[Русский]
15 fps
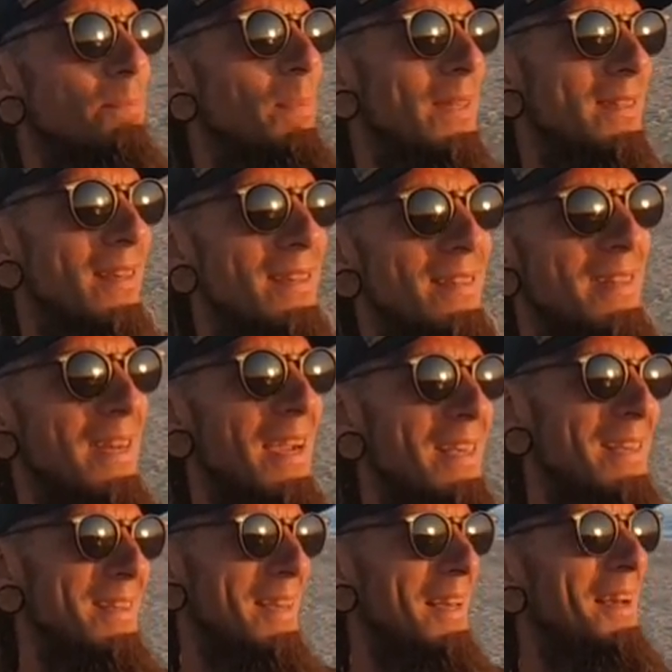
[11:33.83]

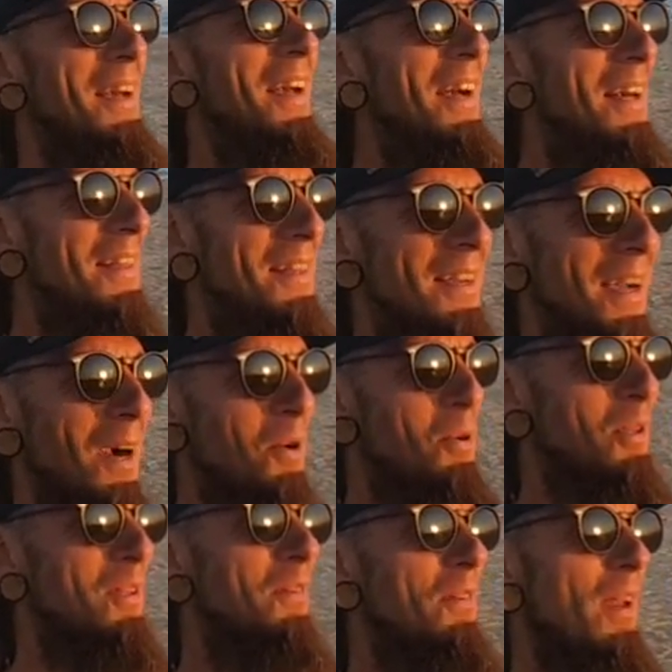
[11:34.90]
подзастрянет на
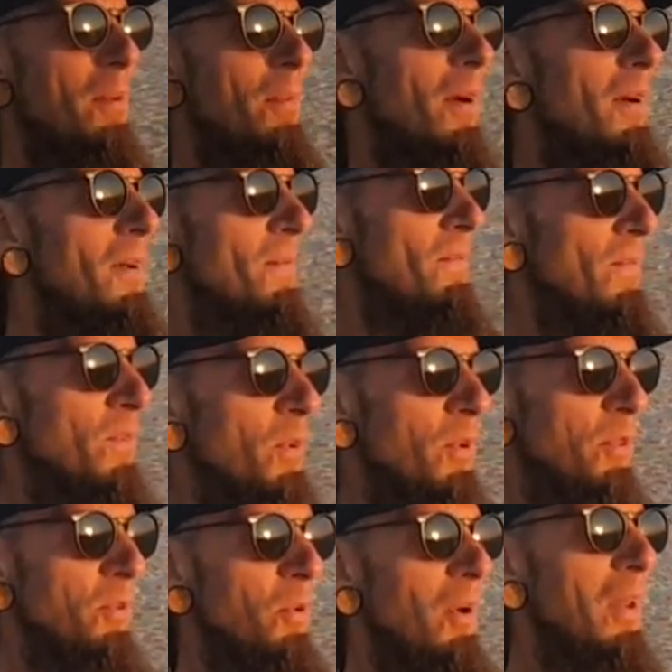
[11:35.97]
какое-то время. Вот.
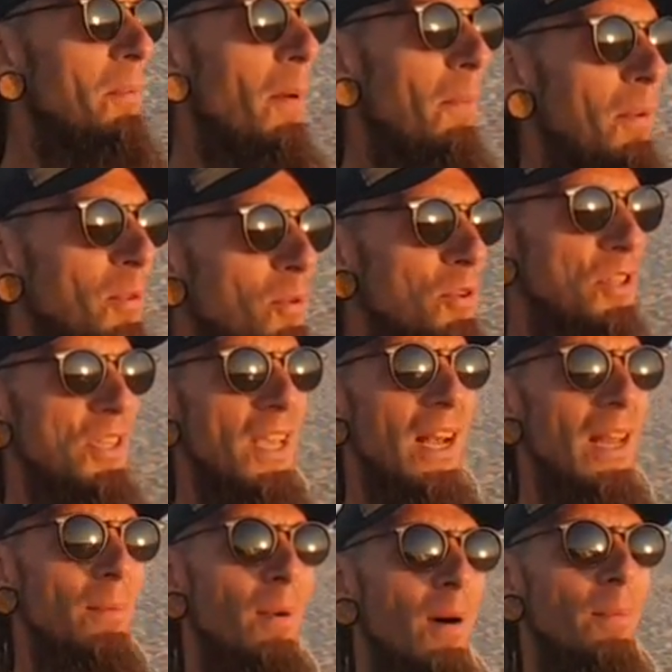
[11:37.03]
Ну, либо по нужде,
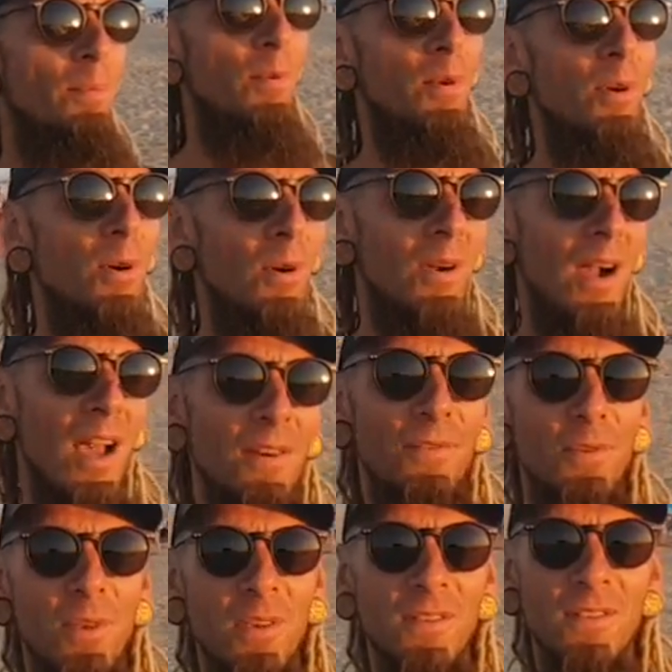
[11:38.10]
либо по
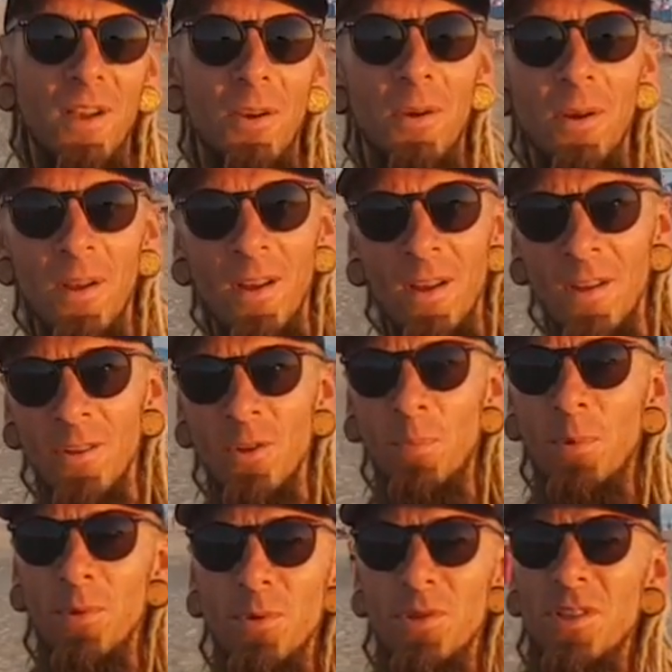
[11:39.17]
кайфу, не знаю. Но
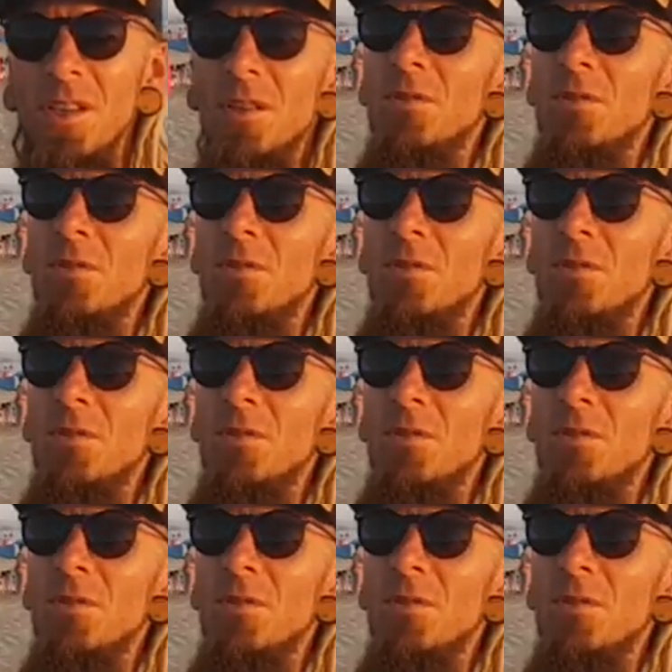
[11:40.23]
по нужде